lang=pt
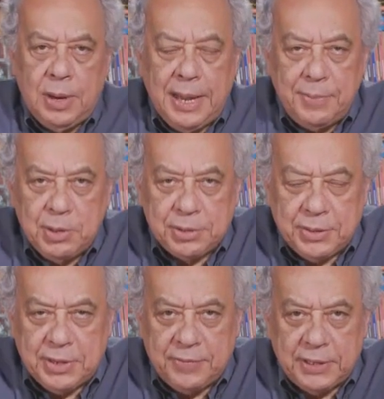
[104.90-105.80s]
amigos
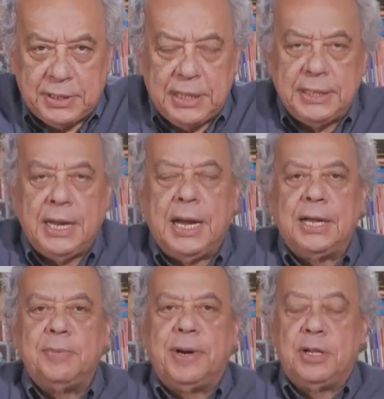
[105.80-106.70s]
da TVT, da
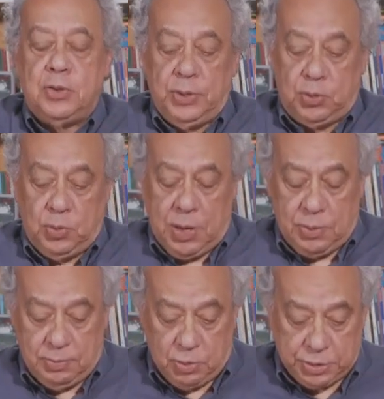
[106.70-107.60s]
Rádio Brasil
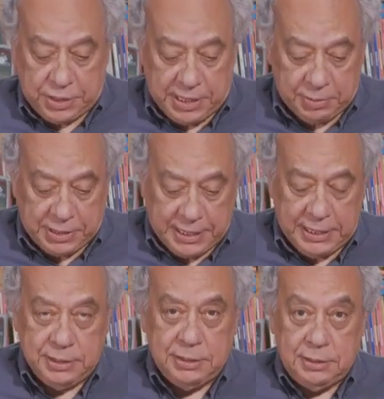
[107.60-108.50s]
Atual, mostramos
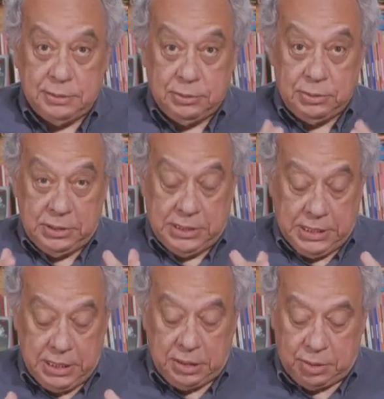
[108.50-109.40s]
aí de, de
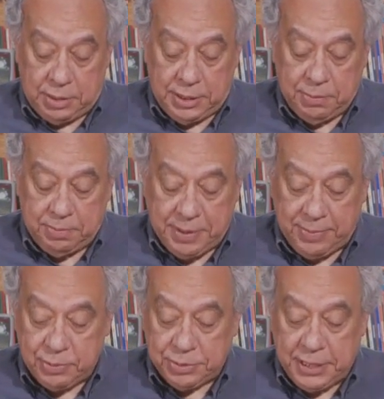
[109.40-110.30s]
início, né, no
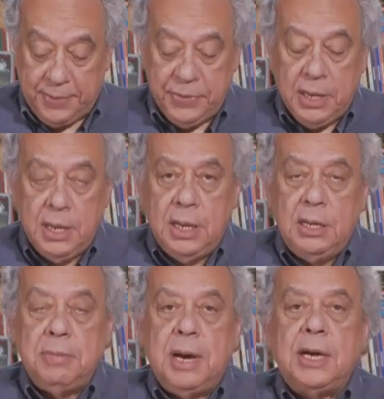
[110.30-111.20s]
Papo com o Zé,
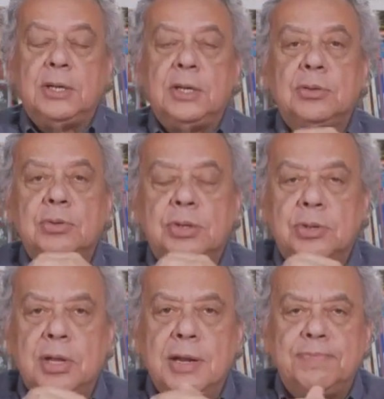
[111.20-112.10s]
imagens dos
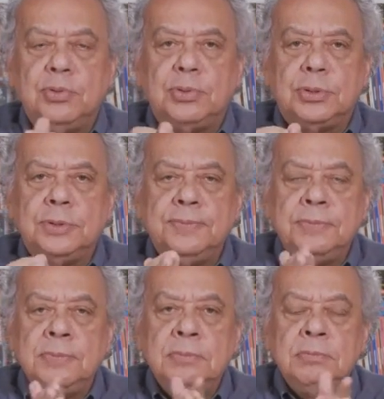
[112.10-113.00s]
tempos
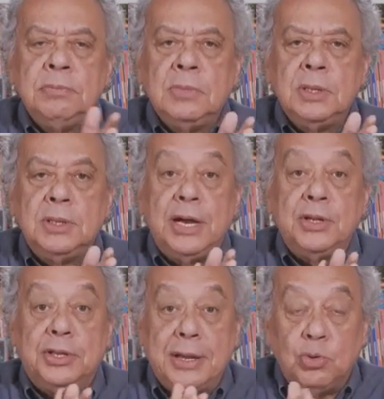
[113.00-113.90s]
da
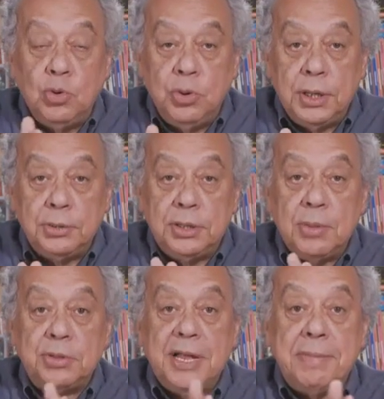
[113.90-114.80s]
ditadura, os
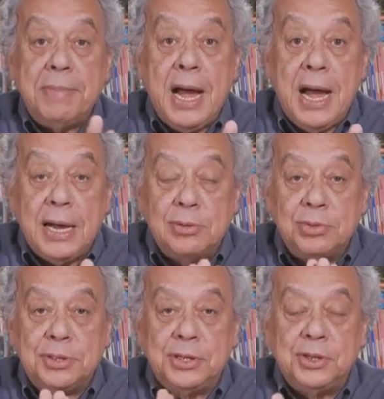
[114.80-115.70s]
tempos
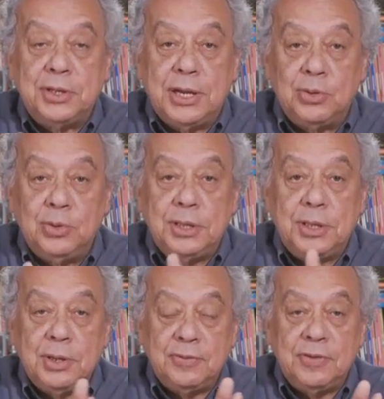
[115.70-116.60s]
amargos da ditadura
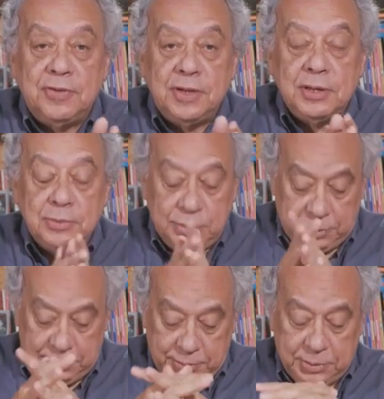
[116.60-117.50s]
que nós
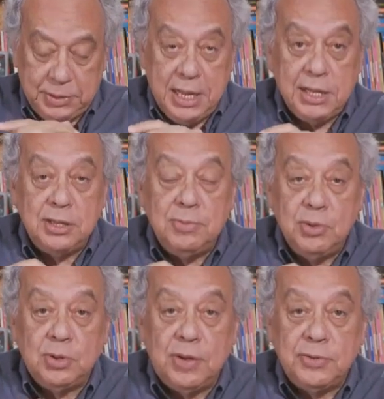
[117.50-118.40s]
vivemos desde
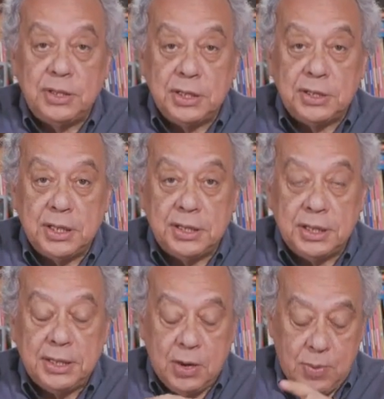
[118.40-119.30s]

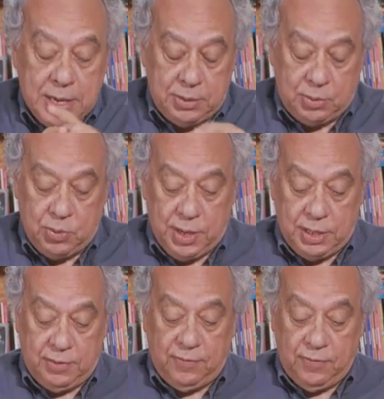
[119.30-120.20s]
1964,
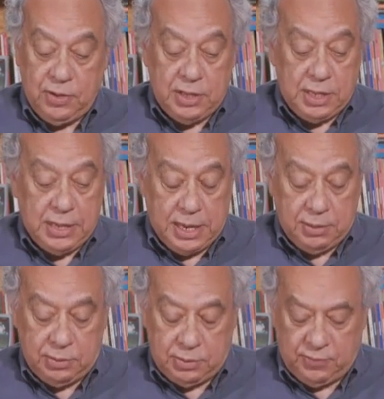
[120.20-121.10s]
durante 20
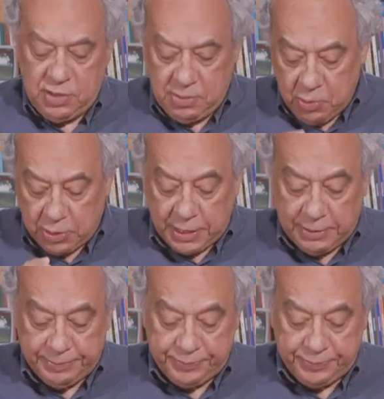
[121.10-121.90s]
anos, 20 e pouquinho.